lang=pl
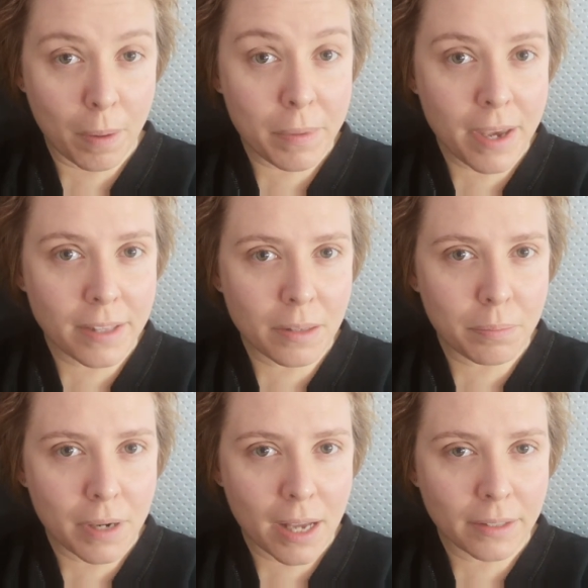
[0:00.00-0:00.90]
Mam jeden
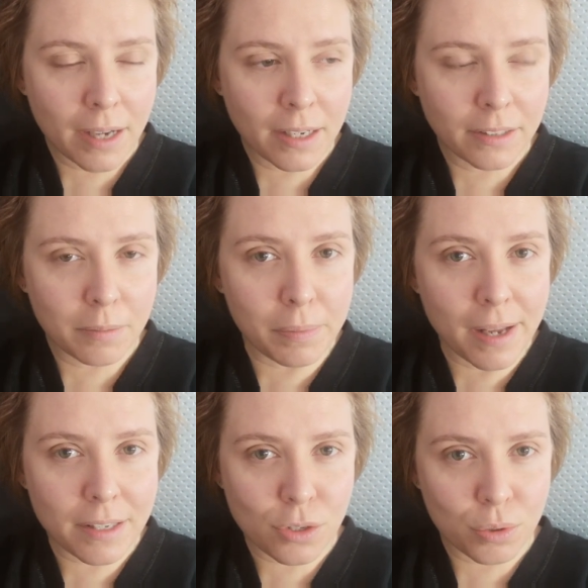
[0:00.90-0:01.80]
plan, ale ten
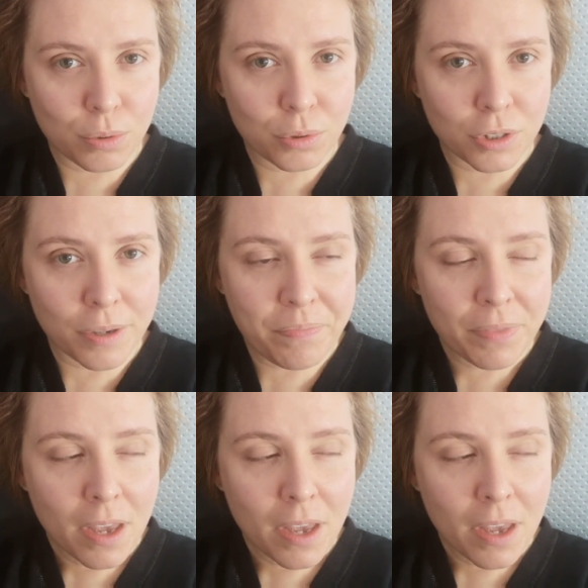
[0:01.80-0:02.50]
plan jest duży.